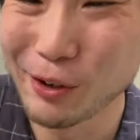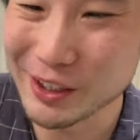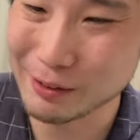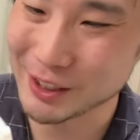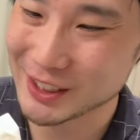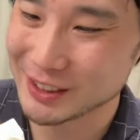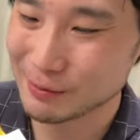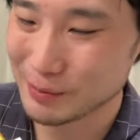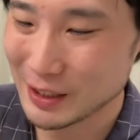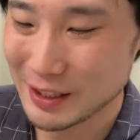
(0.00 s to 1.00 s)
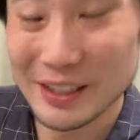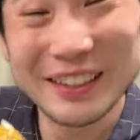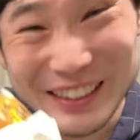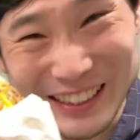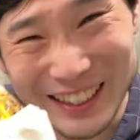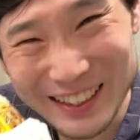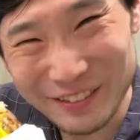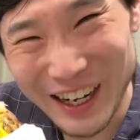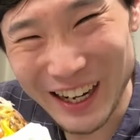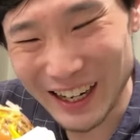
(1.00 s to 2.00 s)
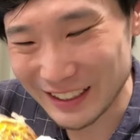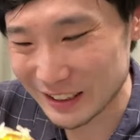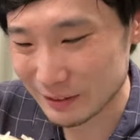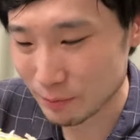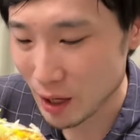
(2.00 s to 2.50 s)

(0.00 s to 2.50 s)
漏れてます。いただきます。